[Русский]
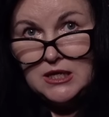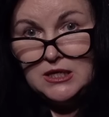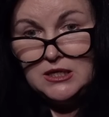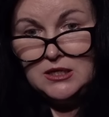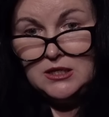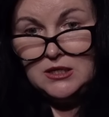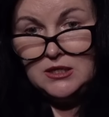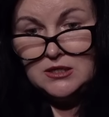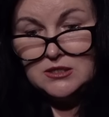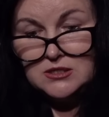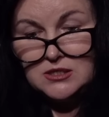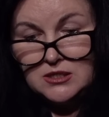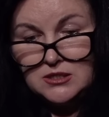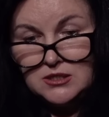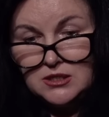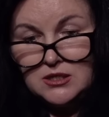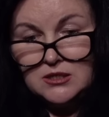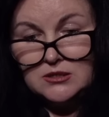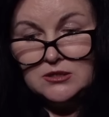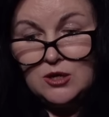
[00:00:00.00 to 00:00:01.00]
И,
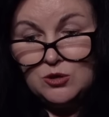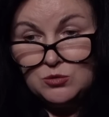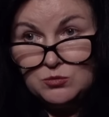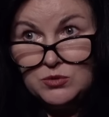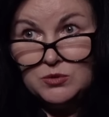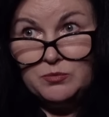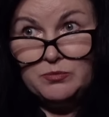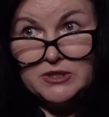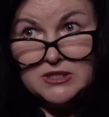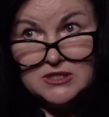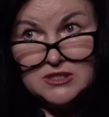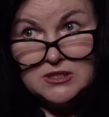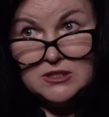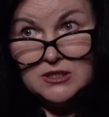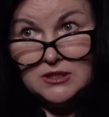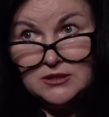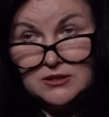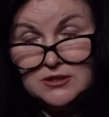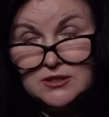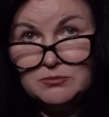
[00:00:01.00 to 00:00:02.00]
кстати, когда он был президентом,
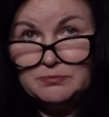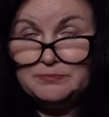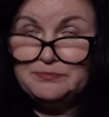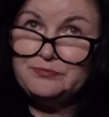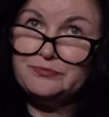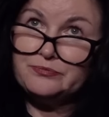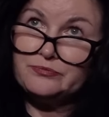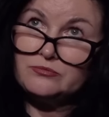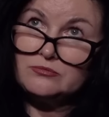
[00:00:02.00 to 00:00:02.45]
студентом.